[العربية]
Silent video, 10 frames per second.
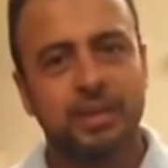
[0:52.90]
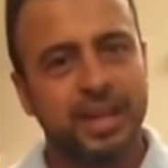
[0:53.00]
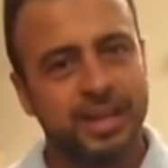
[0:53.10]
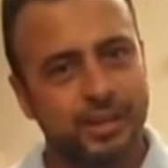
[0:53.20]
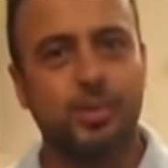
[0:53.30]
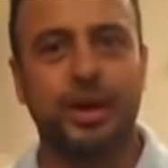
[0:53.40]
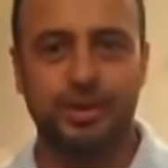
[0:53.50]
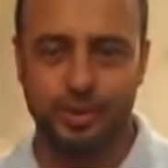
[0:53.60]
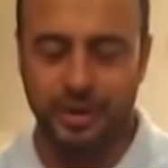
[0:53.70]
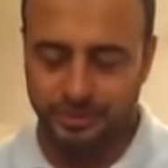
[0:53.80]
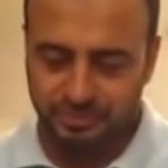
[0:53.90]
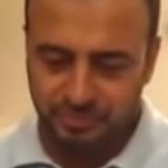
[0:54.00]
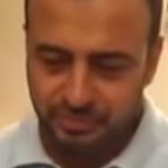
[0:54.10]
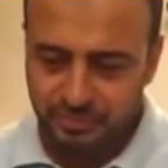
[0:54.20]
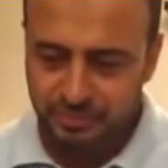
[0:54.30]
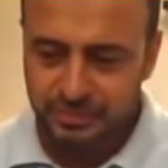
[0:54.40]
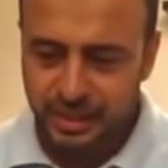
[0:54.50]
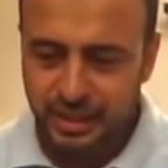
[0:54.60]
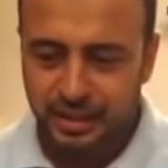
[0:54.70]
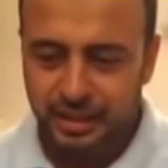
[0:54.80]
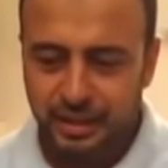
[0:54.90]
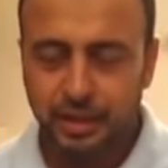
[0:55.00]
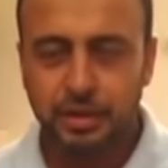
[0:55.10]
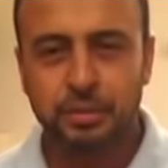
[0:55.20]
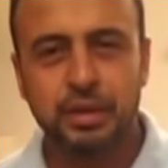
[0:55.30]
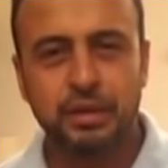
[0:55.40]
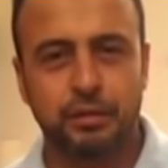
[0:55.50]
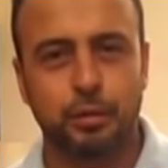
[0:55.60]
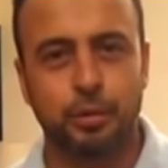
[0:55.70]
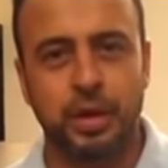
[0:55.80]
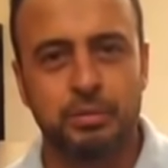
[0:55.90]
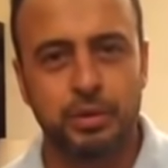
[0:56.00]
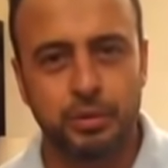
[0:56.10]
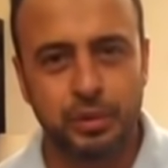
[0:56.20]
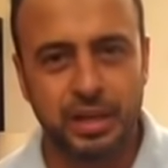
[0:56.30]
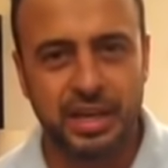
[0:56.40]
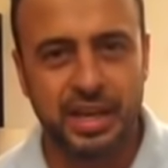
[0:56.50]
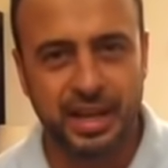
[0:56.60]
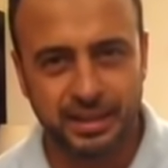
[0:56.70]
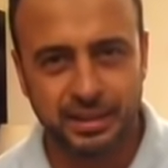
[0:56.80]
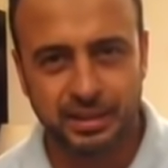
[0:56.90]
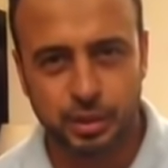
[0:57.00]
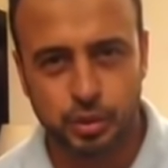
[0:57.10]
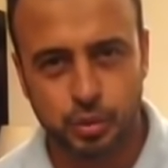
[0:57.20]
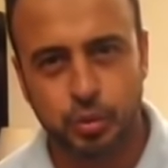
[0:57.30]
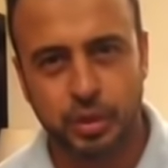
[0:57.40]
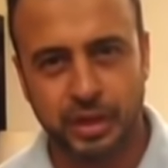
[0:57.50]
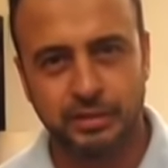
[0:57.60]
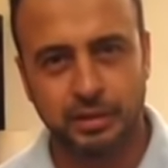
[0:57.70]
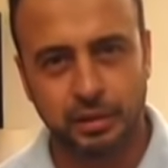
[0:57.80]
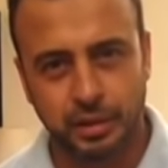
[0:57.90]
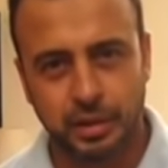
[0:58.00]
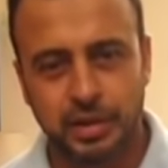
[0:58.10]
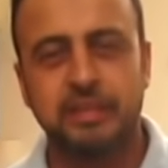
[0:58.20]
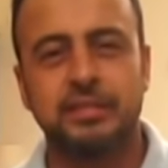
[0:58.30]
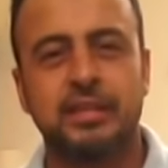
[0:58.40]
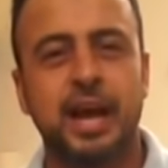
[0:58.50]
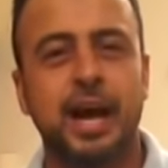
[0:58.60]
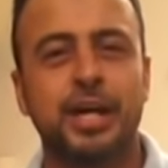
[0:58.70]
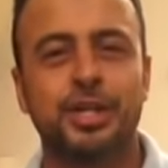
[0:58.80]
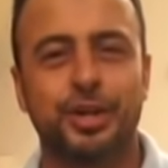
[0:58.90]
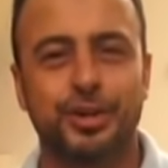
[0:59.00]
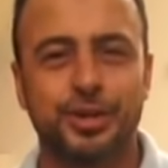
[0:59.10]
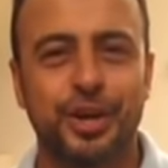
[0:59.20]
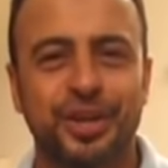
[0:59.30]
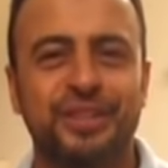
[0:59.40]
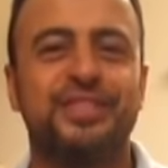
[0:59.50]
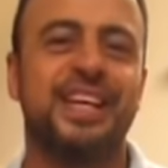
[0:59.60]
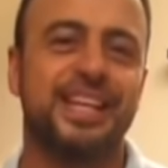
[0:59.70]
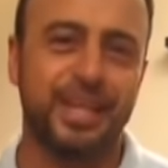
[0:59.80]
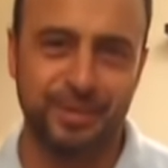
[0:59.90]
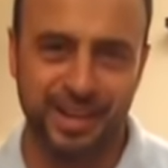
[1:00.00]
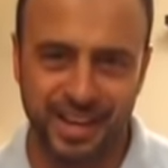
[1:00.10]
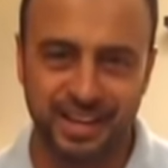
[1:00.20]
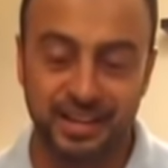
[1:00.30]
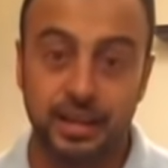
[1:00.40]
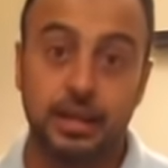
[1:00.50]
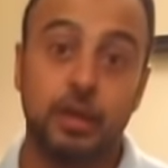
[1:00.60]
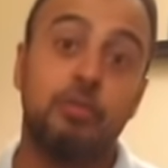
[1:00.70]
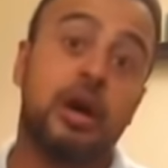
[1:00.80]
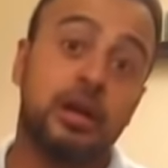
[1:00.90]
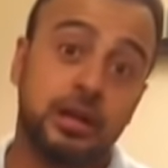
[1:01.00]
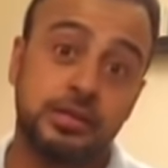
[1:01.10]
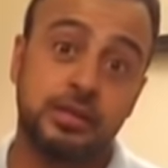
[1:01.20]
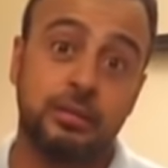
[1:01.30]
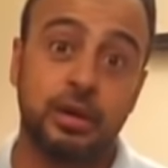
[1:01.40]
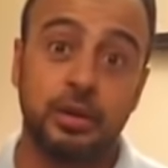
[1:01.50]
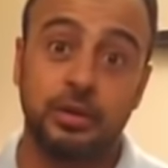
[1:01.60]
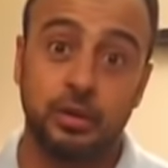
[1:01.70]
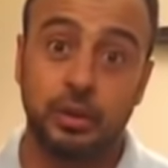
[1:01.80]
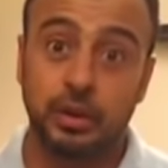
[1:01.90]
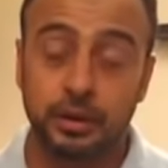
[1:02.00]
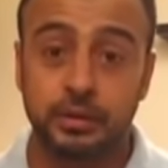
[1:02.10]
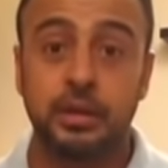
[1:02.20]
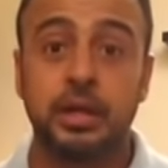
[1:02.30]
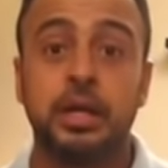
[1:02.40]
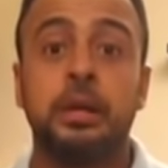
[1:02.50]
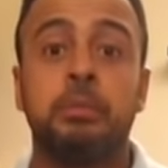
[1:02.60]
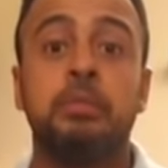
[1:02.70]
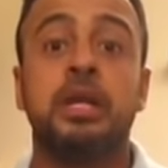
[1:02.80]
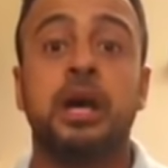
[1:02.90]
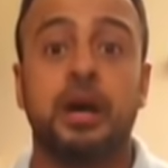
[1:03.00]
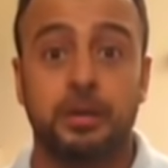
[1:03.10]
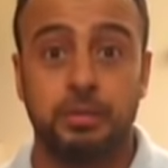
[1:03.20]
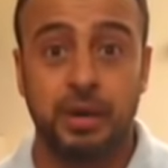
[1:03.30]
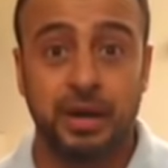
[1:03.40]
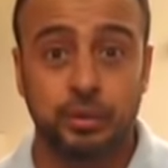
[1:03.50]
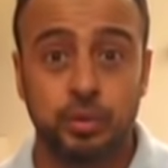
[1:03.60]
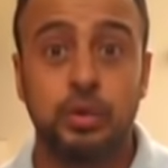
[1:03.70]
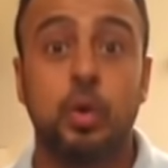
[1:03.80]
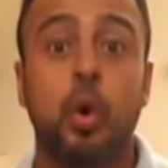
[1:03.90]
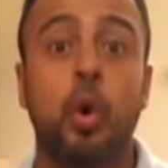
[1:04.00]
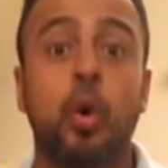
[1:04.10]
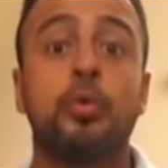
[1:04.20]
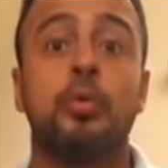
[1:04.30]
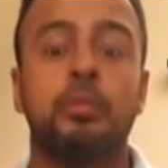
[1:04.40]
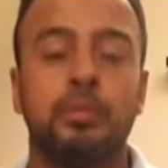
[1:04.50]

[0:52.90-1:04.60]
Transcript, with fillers: كده إيه سؤال سؤال احنا ربنا في القرآن بيقول إن عدة الشهور عند الله إثنا عشر شهرا في كتاب الله يوم خلق السماوات والأرض منها أربعة حرم